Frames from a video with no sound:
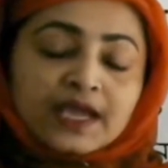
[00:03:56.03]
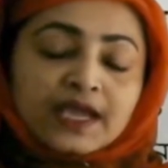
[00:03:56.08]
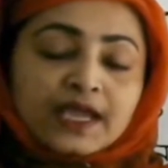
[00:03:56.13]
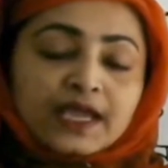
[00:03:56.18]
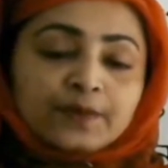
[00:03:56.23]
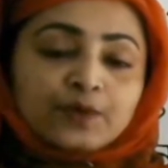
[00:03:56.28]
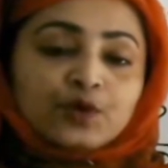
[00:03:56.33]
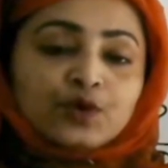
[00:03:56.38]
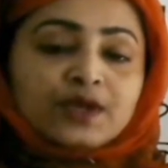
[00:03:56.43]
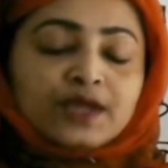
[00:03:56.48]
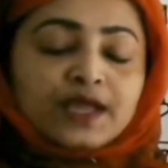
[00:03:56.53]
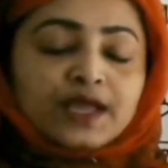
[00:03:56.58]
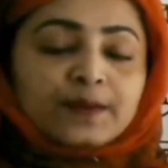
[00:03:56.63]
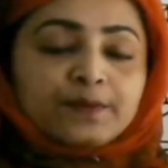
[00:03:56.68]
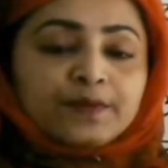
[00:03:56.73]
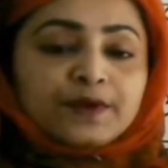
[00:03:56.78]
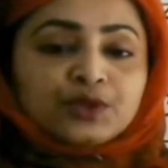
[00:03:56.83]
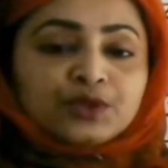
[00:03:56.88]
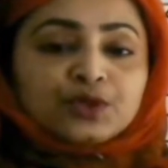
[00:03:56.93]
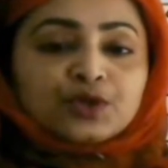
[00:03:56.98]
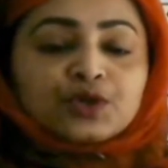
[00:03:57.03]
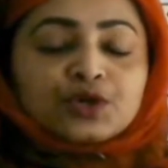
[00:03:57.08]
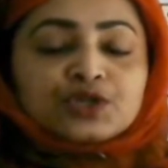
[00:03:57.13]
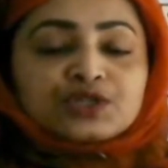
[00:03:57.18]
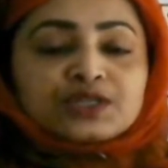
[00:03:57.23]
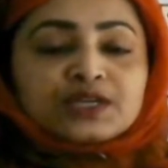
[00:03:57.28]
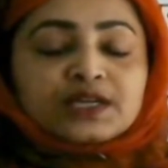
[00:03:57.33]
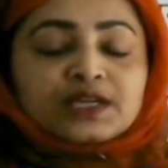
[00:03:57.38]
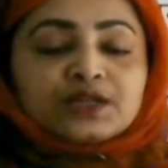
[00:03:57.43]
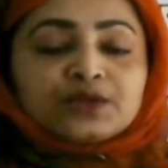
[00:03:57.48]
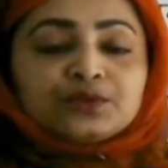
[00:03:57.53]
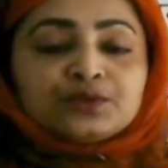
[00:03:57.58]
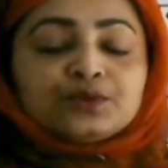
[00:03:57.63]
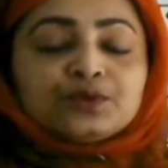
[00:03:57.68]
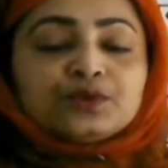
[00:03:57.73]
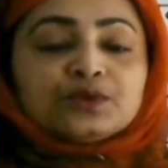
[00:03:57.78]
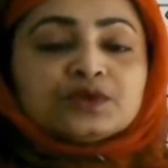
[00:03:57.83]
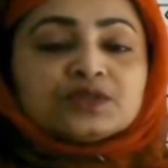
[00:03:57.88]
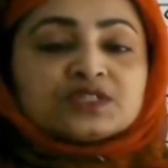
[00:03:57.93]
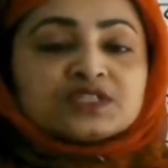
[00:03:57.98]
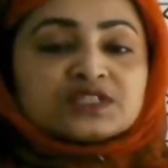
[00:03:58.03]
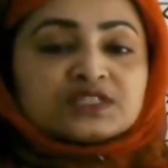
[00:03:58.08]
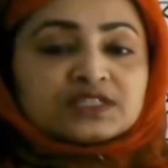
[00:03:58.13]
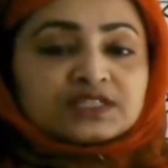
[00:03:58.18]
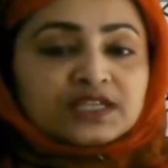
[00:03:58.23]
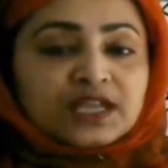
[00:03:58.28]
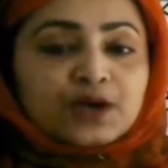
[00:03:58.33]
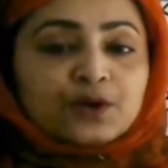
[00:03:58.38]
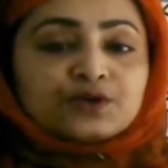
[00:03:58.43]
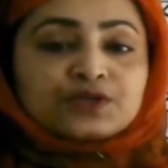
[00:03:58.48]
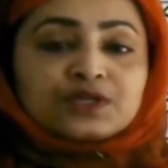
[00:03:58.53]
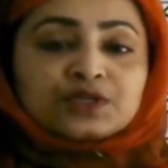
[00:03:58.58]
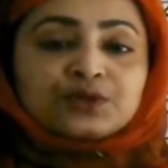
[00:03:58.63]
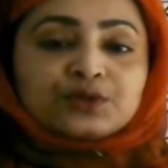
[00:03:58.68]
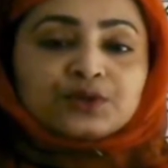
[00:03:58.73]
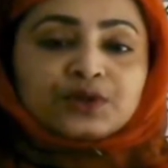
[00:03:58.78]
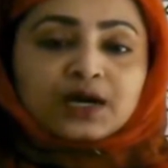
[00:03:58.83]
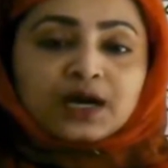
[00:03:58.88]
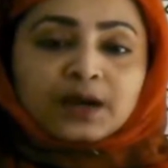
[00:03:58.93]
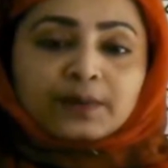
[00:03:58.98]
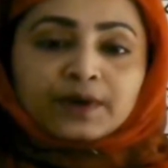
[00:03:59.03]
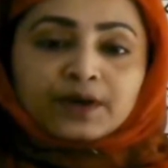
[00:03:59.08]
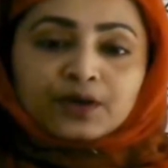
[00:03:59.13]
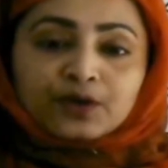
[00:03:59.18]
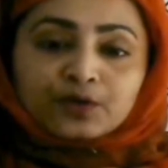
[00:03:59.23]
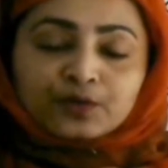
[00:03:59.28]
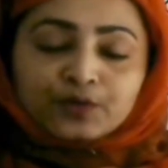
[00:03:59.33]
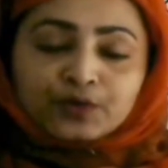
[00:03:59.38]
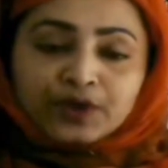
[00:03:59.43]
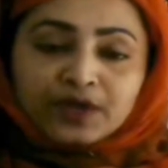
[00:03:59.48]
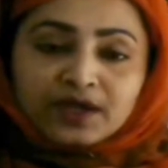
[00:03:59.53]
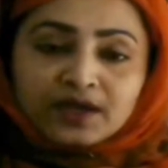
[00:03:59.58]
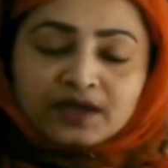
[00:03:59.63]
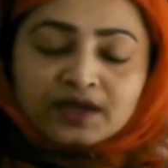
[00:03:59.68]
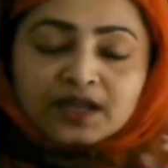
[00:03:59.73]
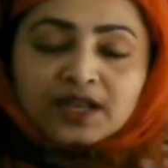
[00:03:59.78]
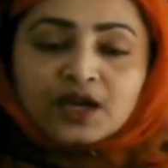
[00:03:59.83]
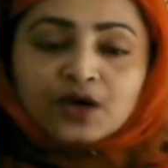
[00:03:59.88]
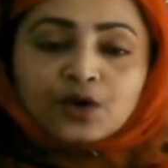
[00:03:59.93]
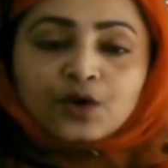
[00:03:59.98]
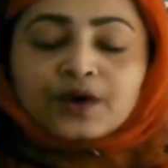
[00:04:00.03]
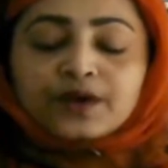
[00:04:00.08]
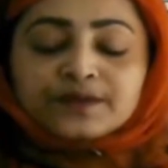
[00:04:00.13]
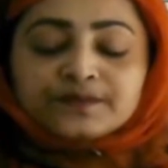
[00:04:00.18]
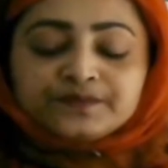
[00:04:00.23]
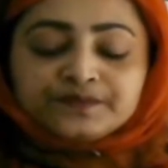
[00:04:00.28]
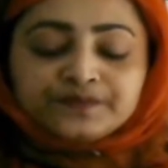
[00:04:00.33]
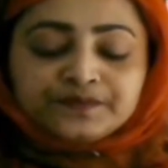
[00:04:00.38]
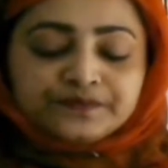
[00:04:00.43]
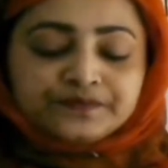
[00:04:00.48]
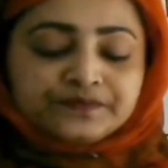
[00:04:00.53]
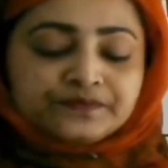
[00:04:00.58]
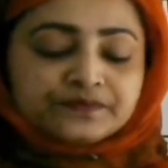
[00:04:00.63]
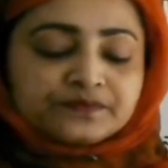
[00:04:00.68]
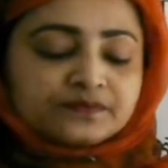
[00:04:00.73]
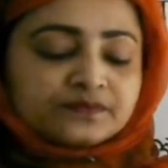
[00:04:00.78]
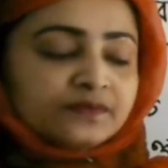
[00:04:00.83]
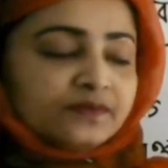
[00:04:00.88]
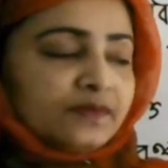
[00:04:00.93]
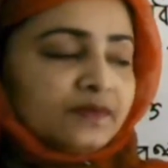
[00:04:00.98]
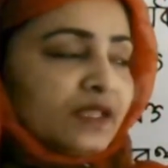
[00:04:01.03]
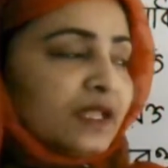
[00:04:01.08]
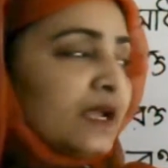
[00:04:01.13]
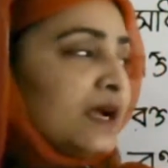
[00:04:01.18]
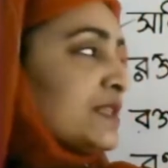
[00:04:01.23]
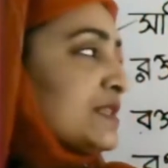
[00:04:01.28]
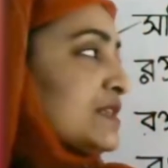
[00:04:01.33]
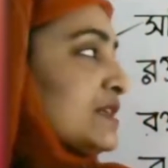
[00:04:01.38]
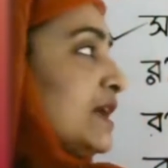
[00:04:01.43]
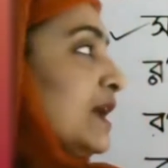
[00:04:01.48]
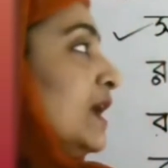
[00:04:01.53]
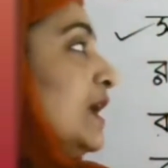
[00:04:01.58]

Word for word: এবং এই রসটা কিন্তু স্নেহ জাতীয় খাবারের উপরে ক্রিয়া করে আচ্ছা